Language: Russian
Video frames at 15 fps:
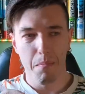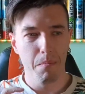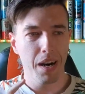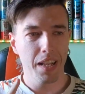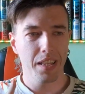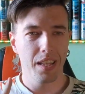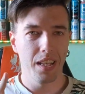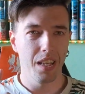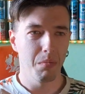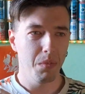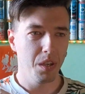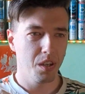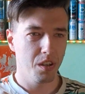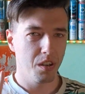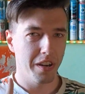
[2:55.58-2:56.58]
Мы оценим
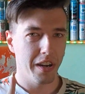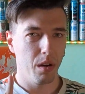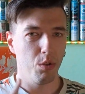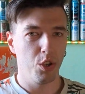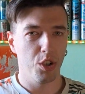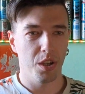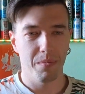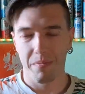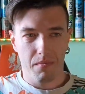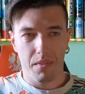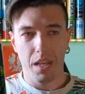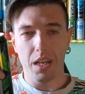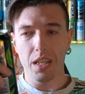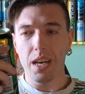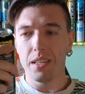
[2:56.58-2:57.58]
их ключики.
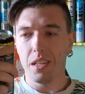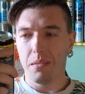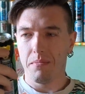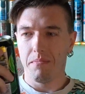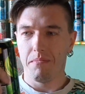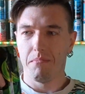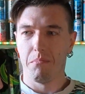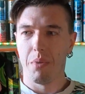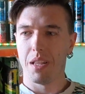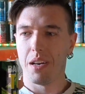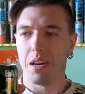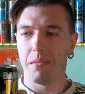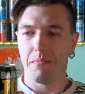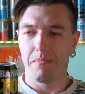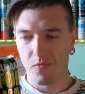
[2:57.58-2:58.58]
Торнадо
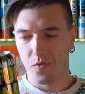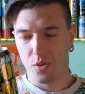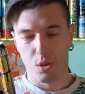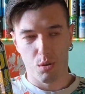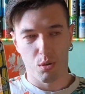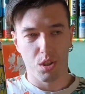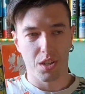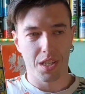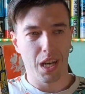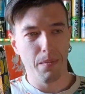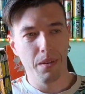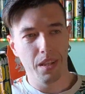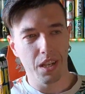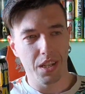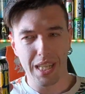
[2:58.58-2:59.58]
банан, все тот же
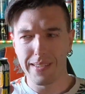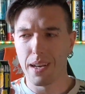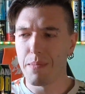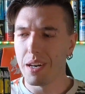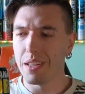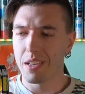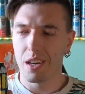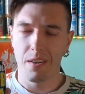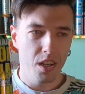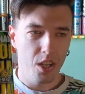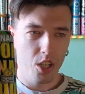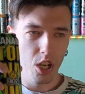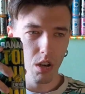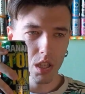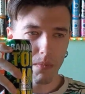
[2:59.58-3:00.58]
самый, та же самая банка,
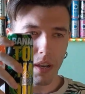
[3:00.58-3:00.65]
что он